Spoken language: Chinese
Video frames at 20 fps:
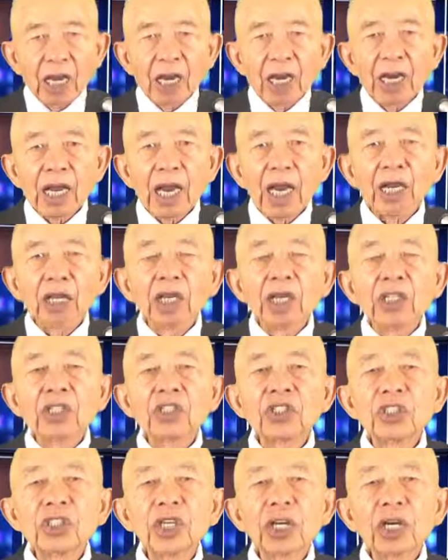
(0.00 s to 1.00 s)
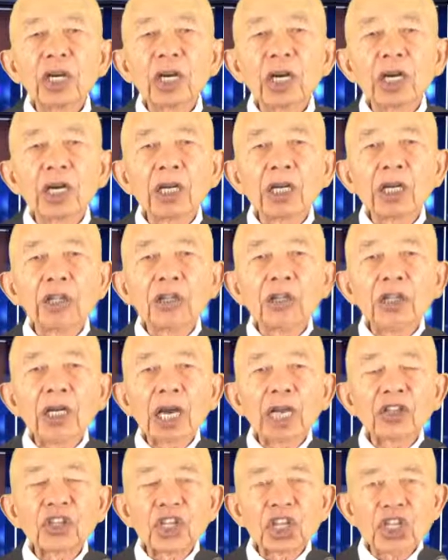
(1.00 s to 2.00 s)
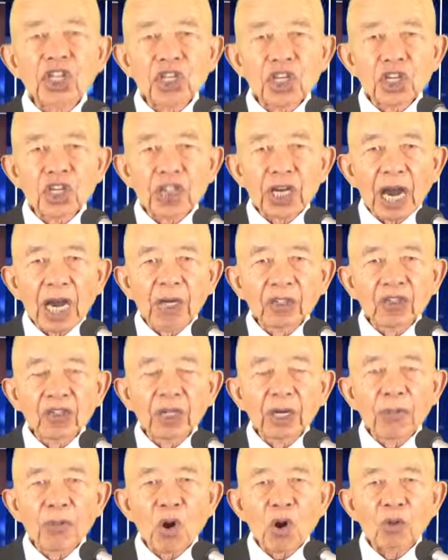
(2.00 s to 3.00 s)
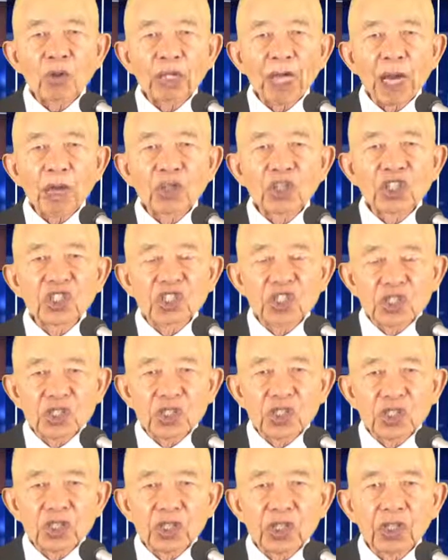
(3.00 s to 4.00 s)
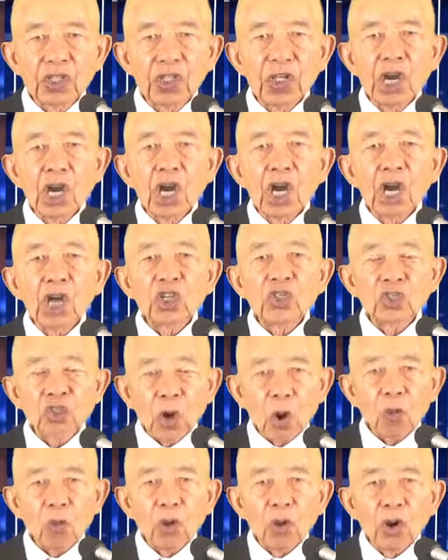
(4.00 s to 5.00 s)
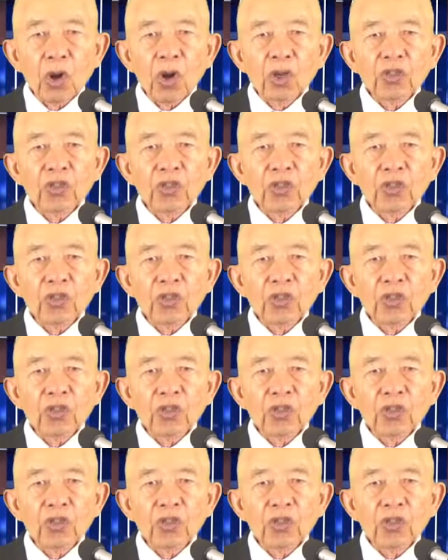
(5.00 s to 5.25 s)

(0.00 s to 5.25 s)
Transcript: 那这个在第七章是梦到四只兽，